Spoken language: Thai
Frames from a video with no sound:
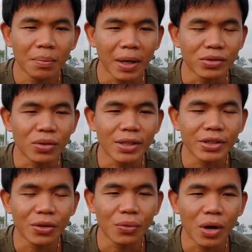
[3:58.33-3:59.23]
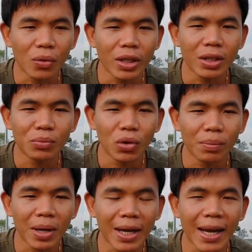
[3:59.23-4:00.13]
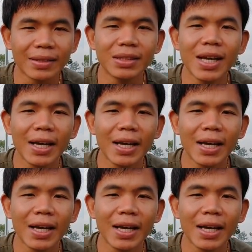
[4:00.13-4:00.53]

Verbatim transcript: แผงโซลาเซลล์เราคิดคำนวณพลังงานที่